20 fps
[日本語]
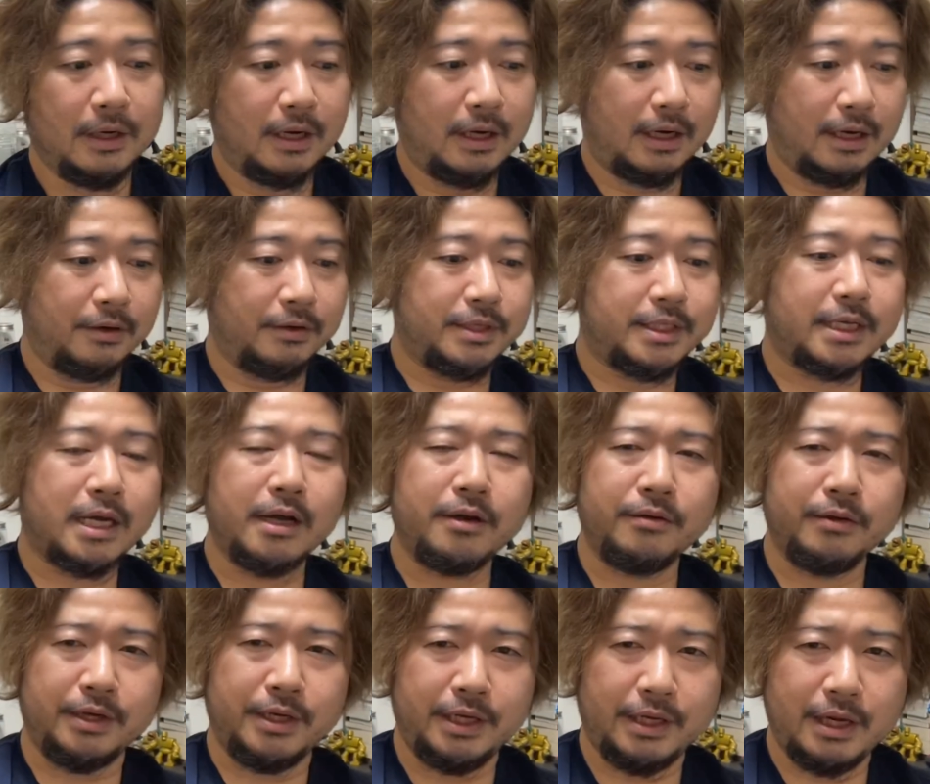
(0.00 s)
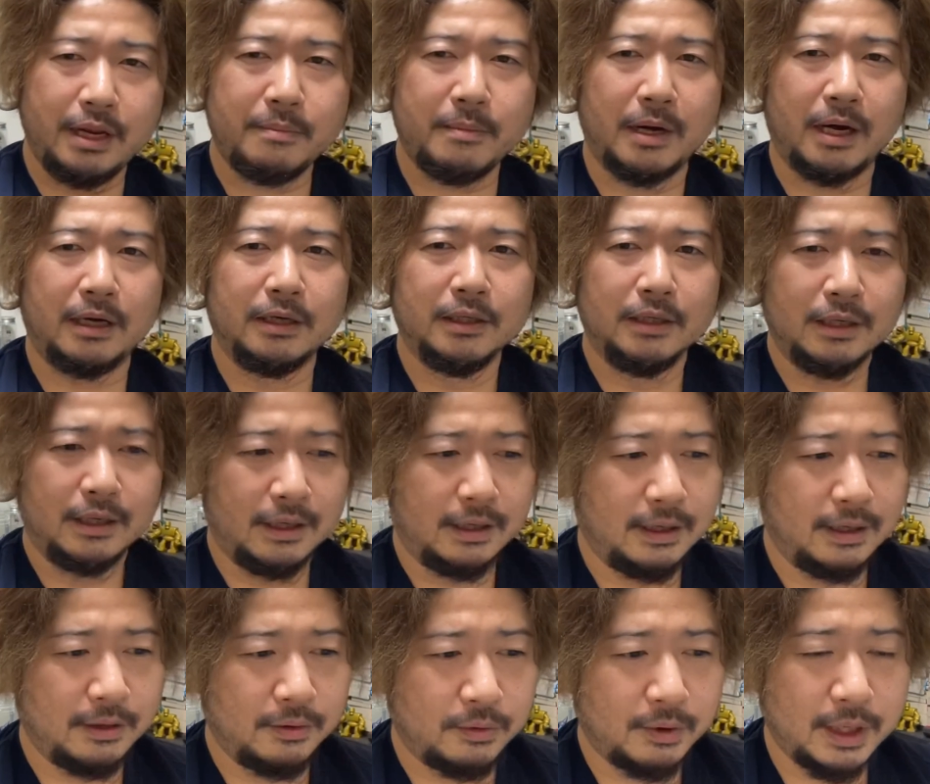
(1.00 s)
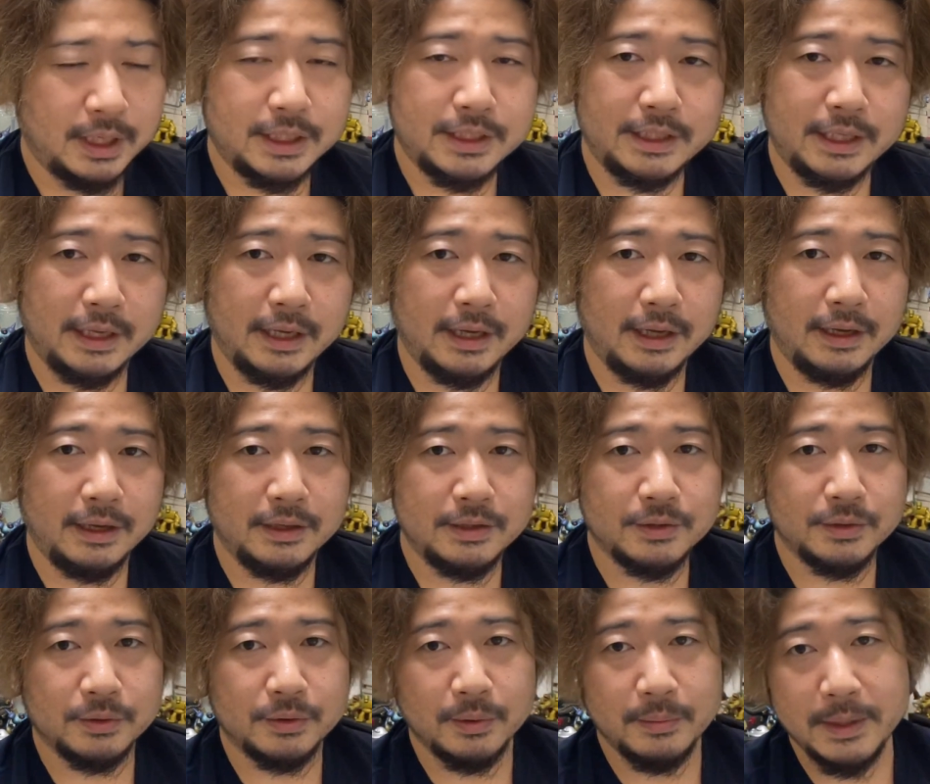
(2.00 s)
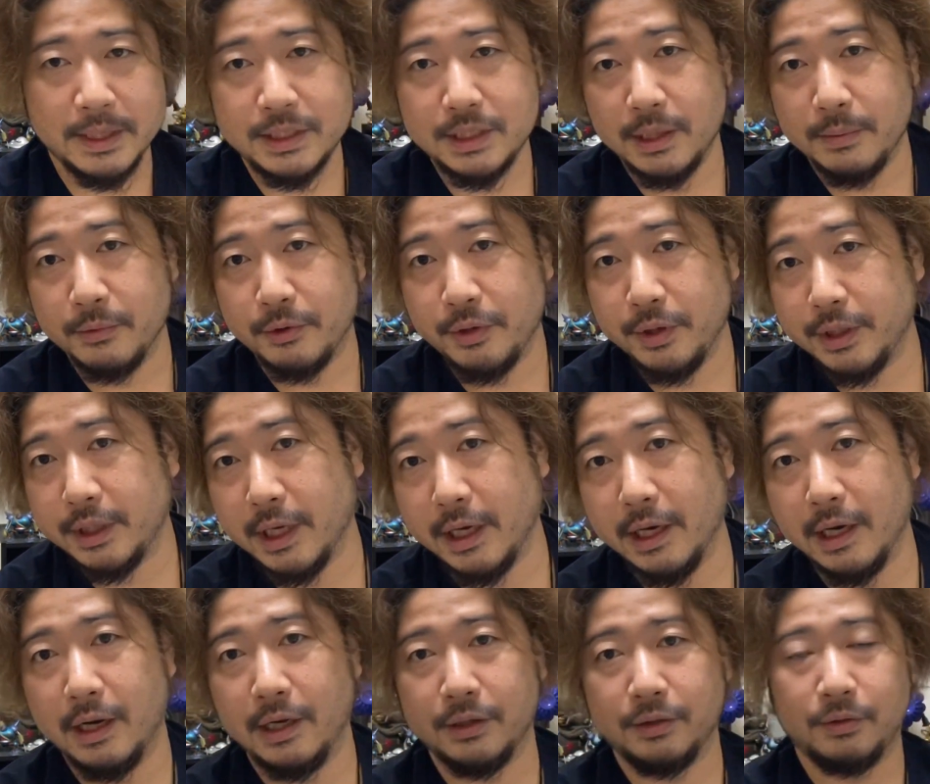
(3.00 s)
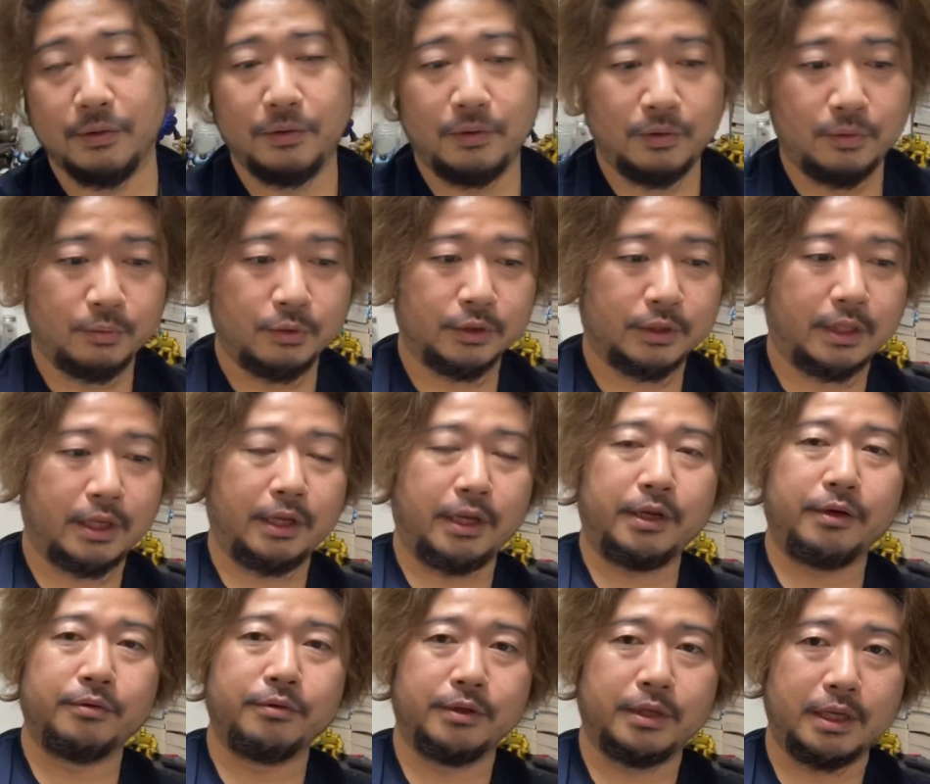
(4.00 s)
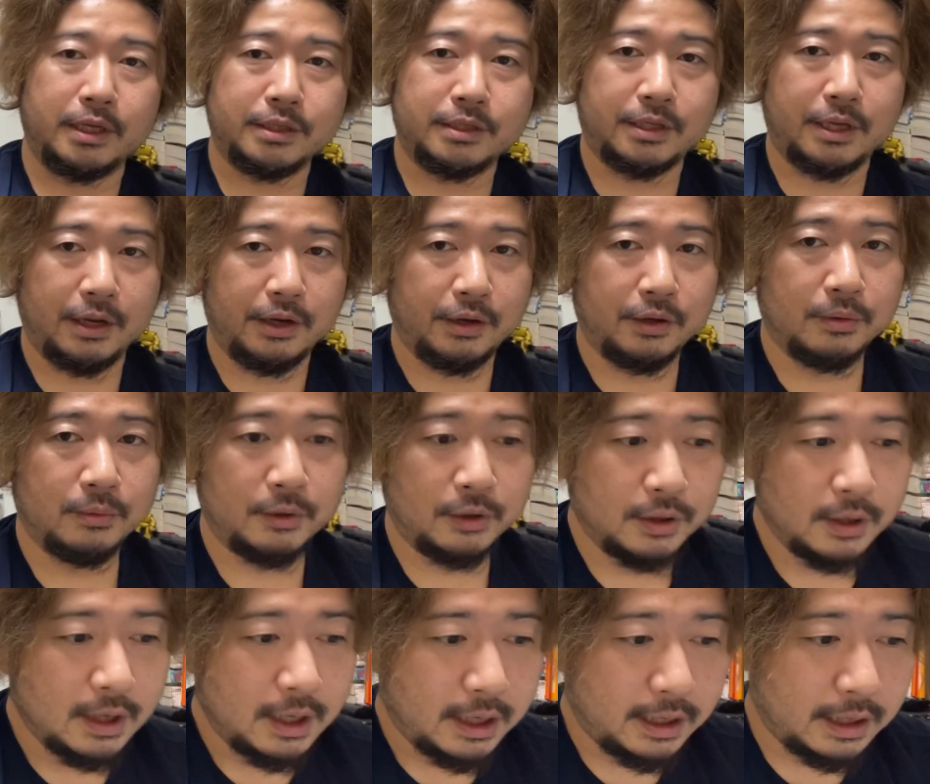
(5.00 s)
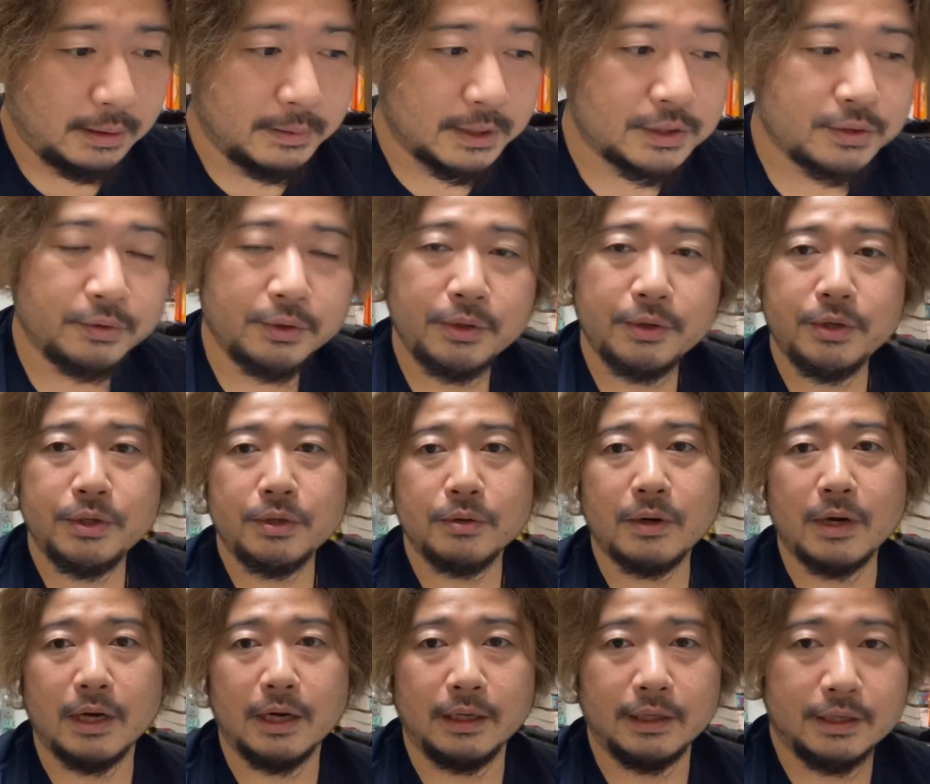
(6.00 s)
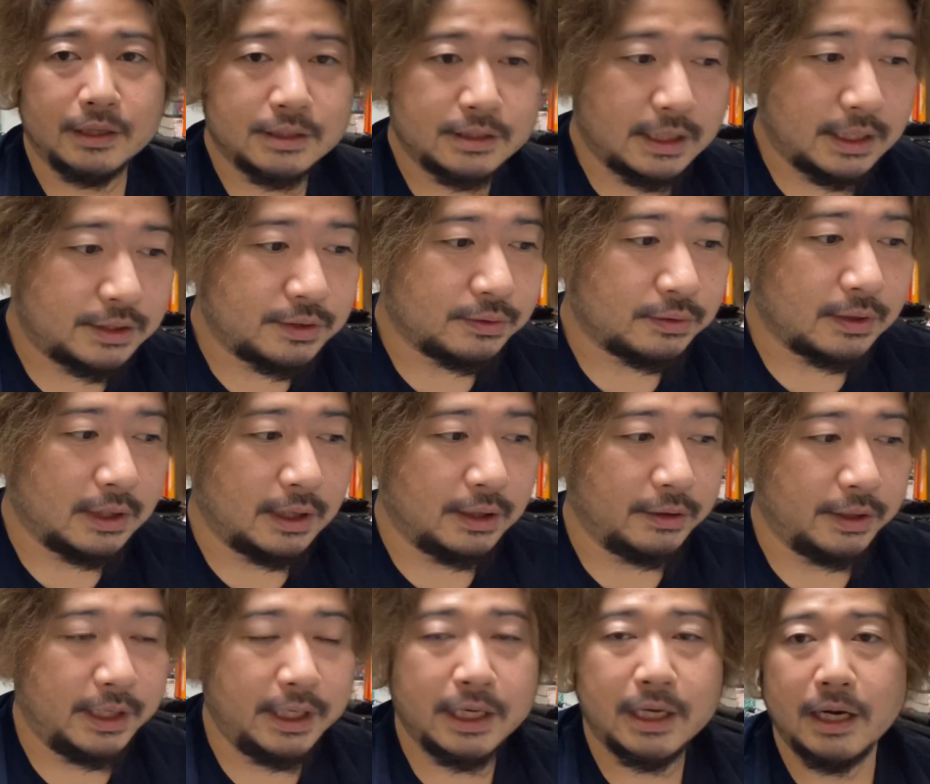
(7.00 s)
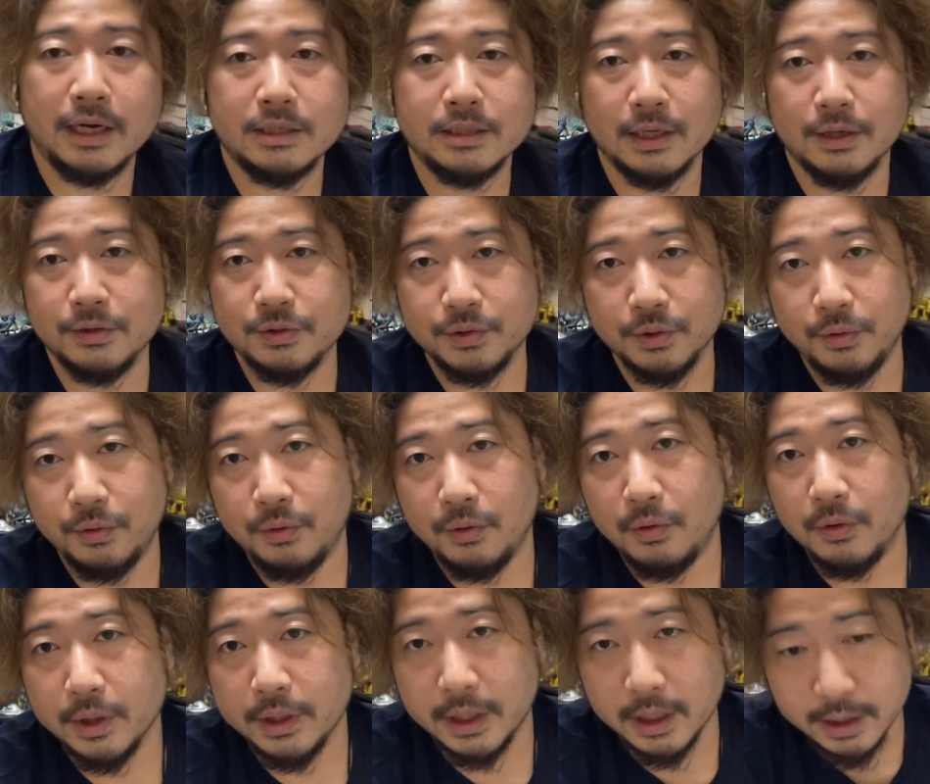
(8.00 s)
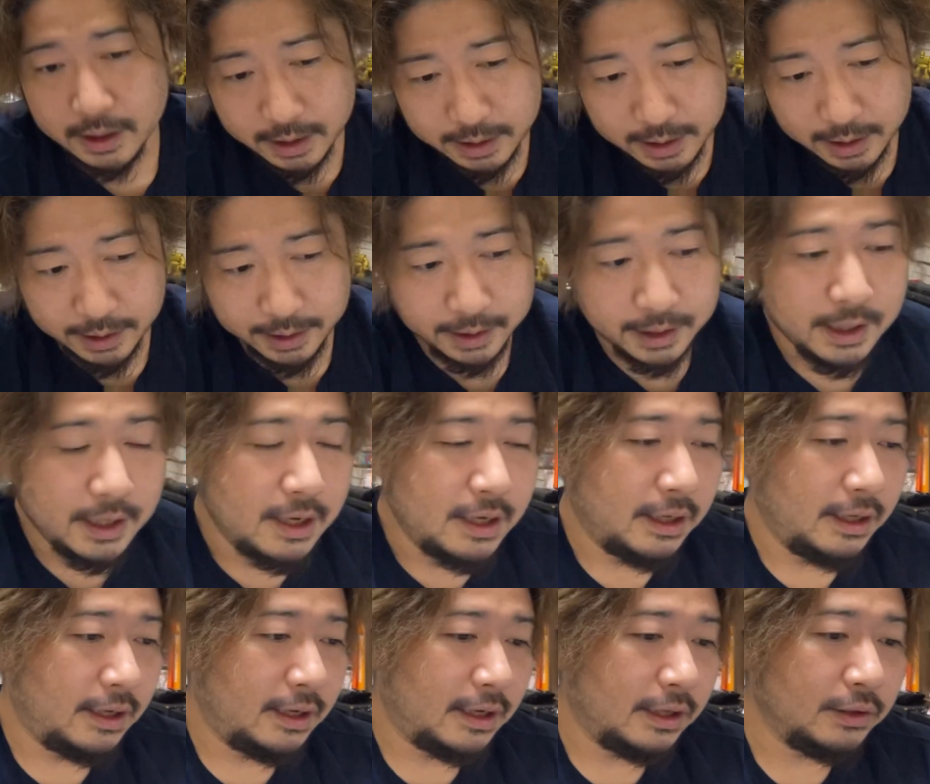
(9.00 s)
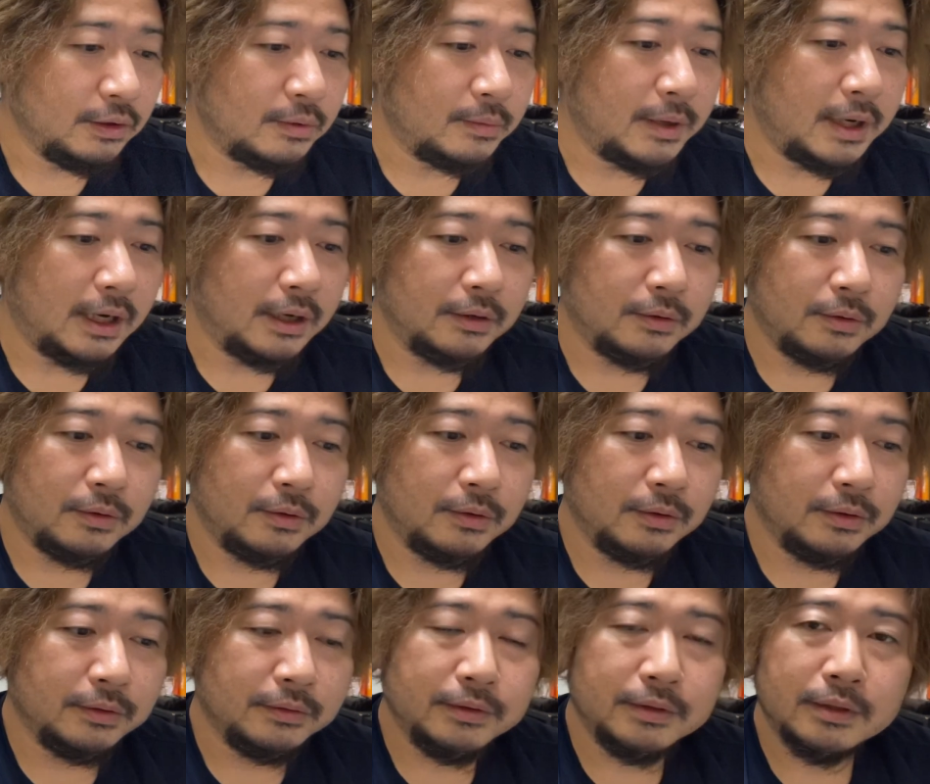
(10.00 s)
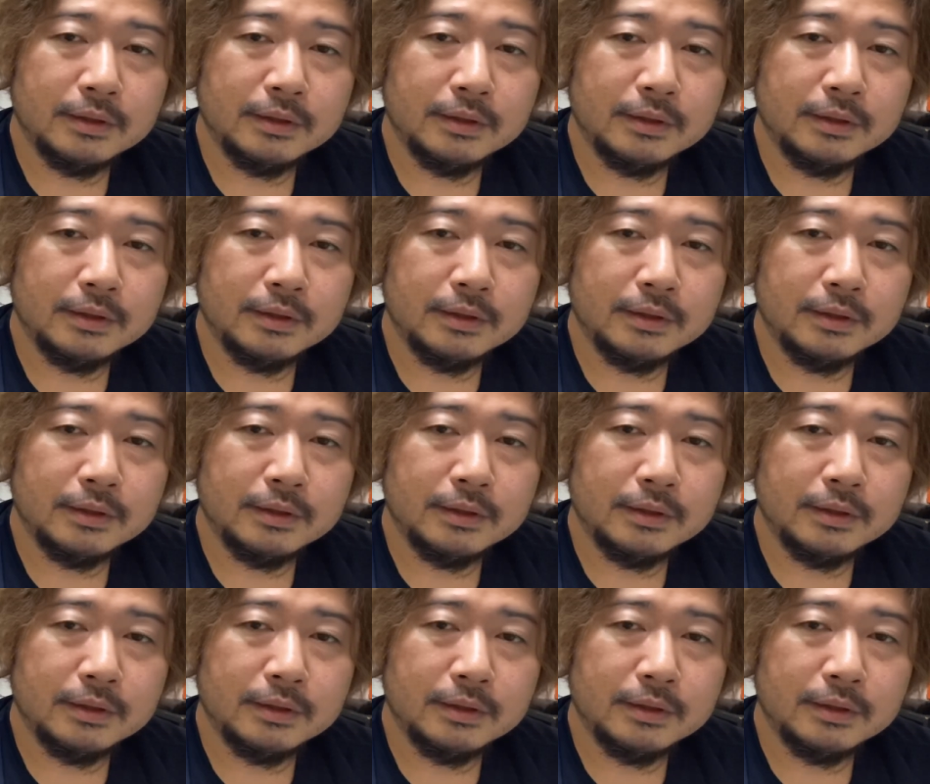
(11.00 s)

あの、近くにいれば、えー、お会いして、ちょっと飯でも食いたいなと思っているんですけれども、えー、まあ、そういう人からですね、ちょっとあの、いい会社の情報をいただいたり、えー、あと、まあ、あの、